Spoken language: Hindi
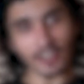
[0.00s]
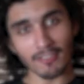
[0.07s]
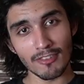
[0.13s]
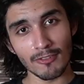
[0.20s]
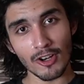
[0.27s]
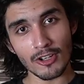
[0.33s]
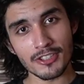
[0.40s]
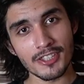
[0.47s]

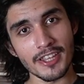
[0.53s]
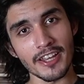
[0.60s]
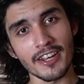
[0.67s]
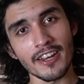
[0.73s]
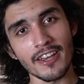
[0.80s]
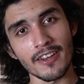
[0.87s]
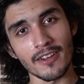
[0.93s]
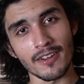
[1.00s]
ट्रैवल ब्लॉग्स
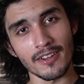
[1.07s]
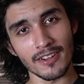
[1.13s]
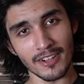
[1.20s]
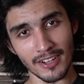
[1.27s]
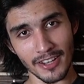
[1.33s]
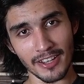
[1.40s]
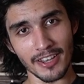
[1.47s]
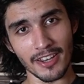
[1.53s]
देखने हैं
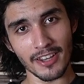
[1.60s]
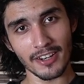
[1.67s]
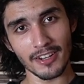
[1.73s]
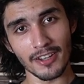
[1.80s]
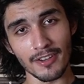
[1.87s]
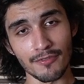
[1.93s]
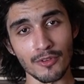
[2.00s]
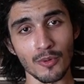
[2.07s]
क्लिक
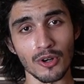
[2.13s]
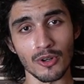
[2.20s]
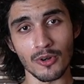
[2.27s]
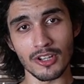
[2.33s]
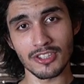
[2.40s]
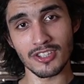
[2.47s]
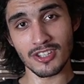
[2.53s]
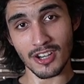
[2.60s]
हेयर इफ़ यू वांट टू
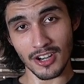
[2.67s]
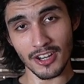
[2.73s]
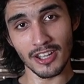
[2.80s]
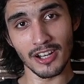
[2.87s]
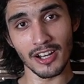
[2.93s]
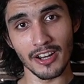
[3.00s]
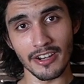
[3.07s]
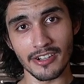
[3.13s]
वॉच स्टडी
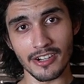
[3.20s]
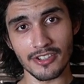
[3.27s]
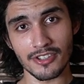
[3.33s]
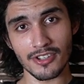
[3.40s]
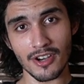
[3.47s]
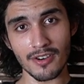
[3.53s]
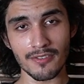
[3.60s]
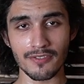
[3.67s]
रिलेटेड
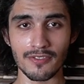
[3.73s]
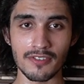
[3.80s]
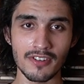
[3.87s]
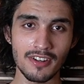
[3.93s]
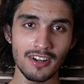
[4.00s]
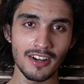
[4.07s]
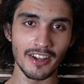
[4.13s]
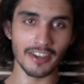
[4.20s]
स्टफ
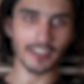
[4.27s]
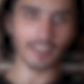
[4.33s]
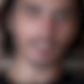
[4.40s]
क्लिक